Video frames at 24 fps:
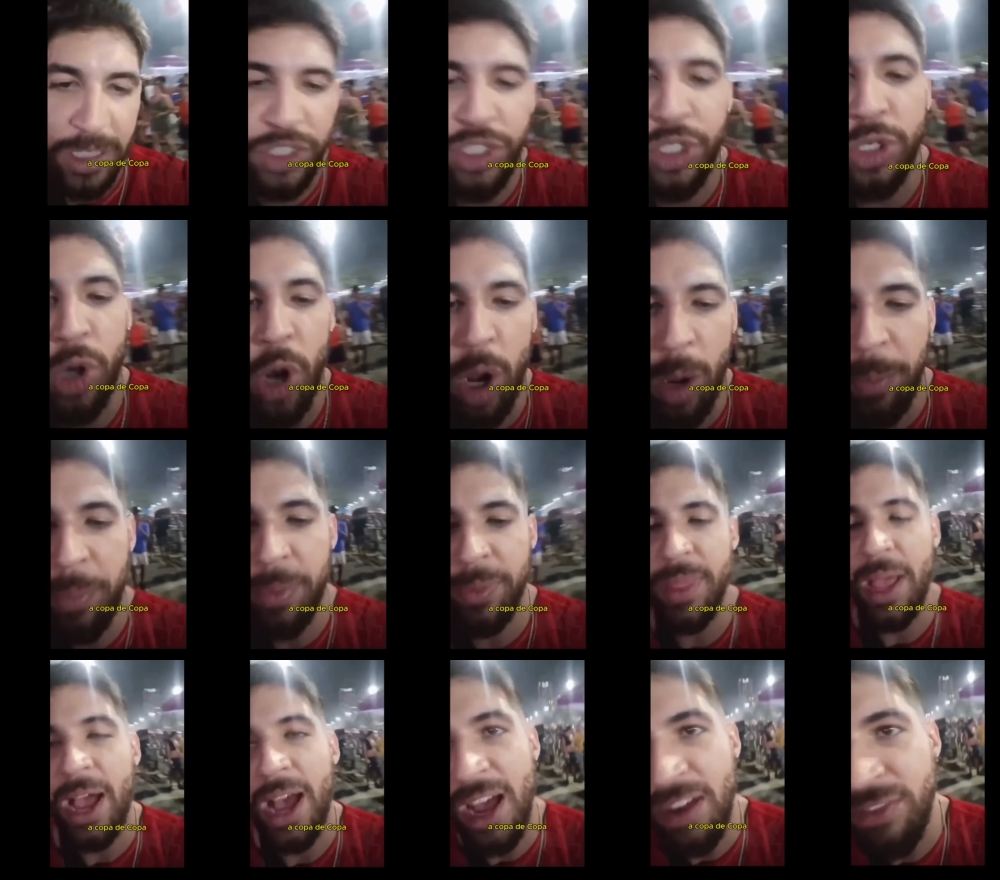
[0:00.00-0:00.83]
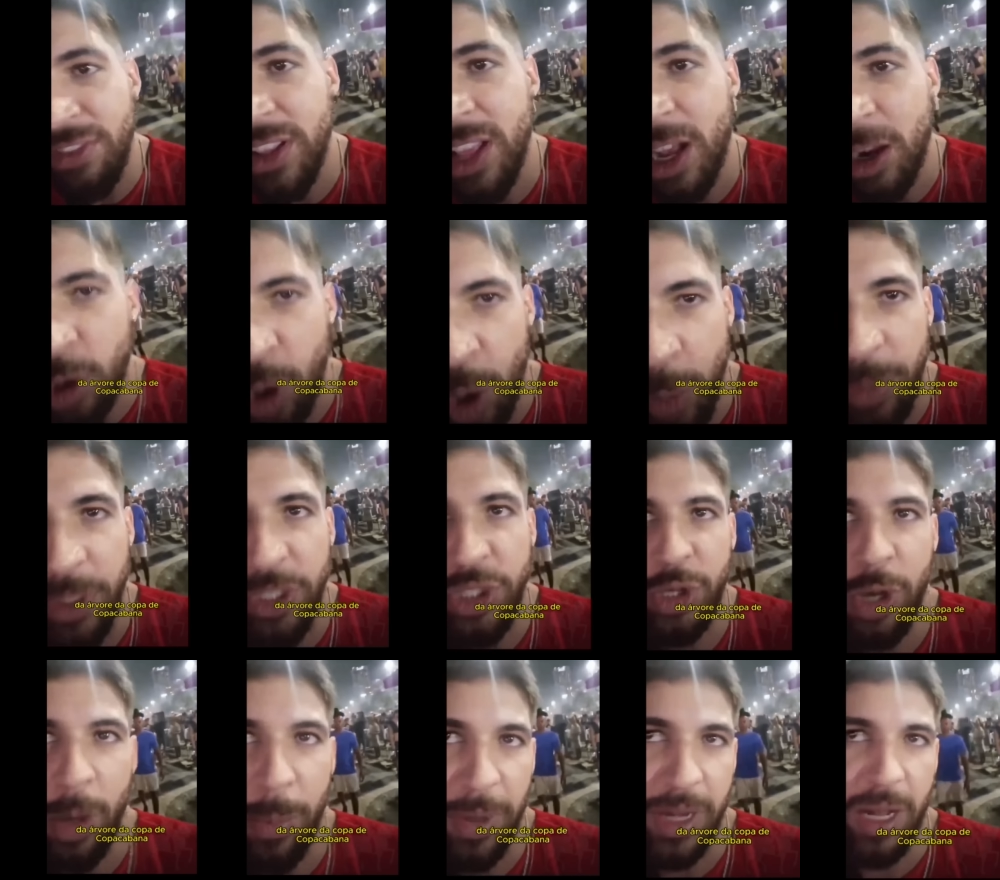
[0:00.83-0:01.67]
de copo, da árvore da copa
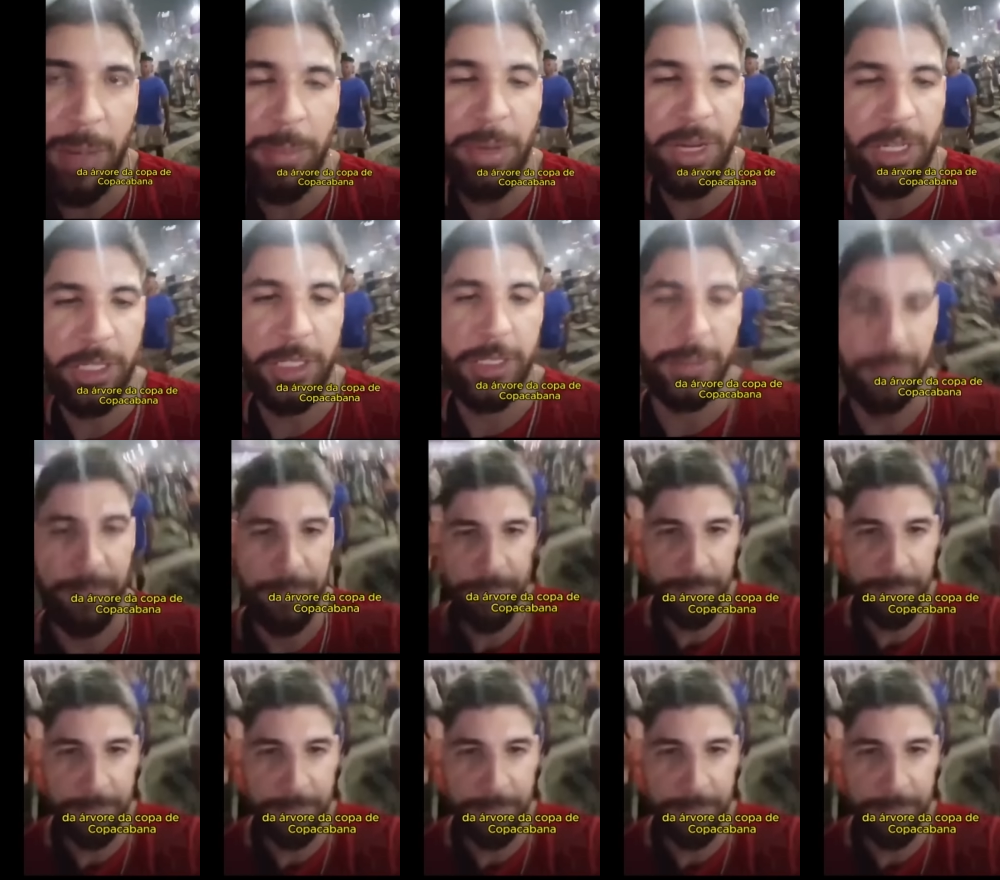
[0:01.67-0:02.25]
de Copacabana.